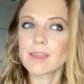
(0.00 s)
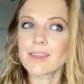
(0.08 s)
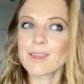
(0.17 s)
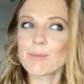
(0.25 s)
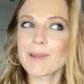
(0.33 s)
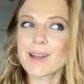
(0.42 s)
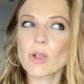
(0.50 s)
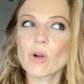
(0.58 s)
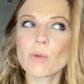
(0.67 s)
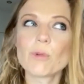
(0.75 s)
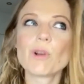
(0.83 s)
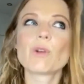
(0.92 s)
y ver
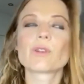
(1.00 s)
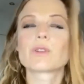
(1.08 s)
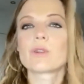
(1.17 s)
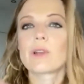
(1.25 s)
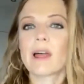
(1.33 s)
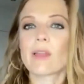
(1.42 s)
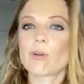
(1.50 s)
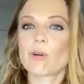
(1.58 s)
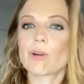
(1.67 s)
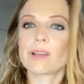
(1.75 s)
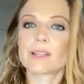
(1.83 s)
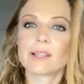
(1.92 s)
cómo el otro
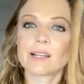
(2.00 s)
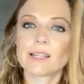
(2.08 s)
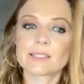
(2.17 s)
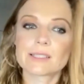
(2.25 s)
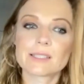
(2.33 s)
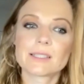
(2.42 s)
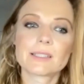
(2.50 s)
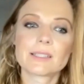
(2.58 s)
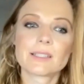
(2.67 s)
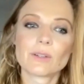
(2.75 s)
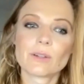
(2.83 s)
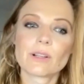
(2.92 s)
lado de las,
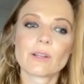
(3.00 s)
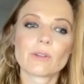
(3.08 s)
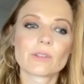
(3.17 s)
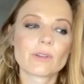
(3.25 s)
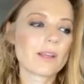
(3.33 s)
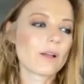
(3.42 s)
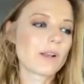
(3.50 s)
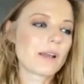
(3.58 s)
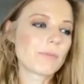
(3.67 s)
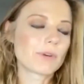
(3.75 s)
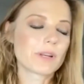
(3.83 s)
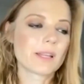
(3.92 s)
¿no? El otro lado de
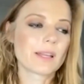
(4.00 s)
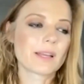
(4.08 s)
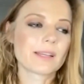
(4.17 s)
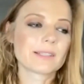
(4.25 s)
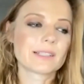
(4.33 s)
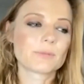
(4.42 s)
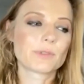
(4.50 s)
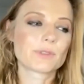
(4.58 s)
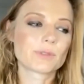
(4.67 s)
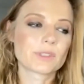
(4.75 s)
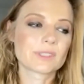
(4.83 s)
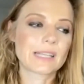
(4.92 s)
la moneda, que es las
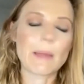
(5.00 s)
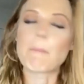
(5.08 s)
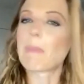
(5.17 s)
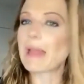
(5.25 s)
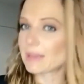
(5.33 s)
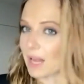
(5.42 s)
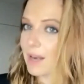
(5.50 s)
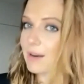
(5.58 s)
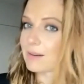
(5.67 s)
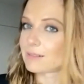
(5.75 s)
personas que matan,